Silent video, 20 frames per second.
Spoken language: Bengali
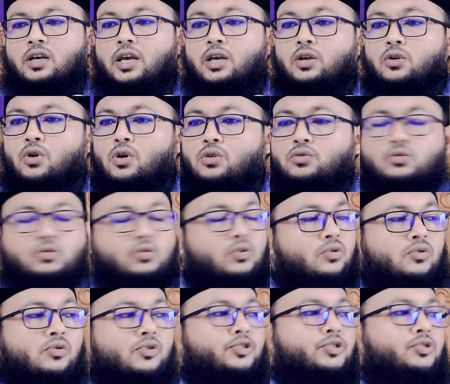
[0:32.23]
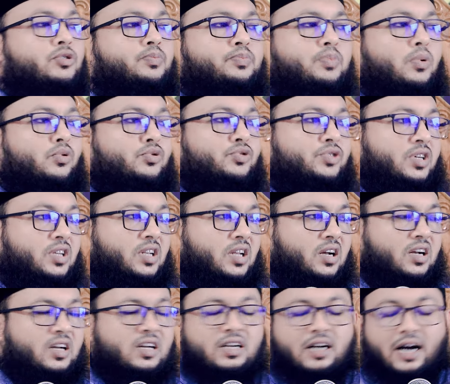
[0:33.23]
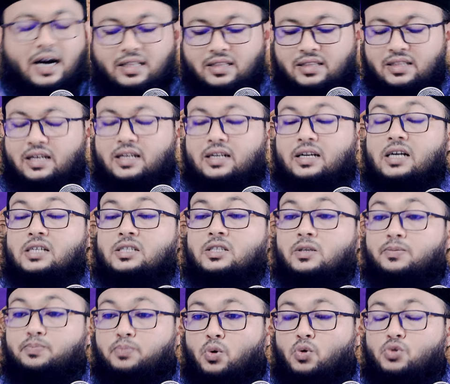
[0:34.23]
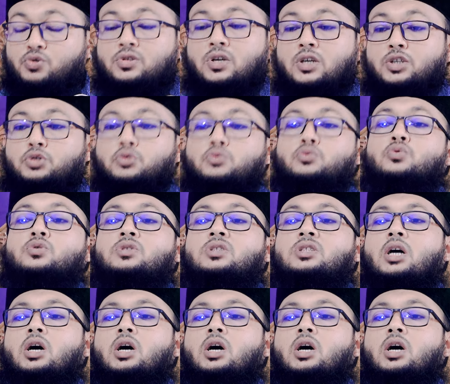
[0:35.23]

এই রক্ত গোস্ত পৌঁছে না আল্লাহর কাছে পৌঁছায় শুধু